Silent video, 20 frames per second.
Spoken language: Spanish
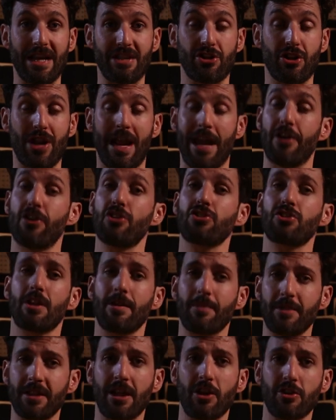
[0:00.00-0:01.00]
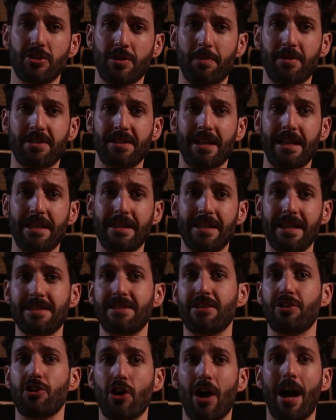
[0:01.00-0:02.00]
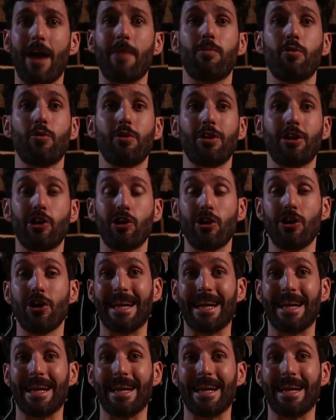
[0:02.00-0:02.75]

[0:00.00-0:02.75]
nacional, no solamente a los especialistas, sino al público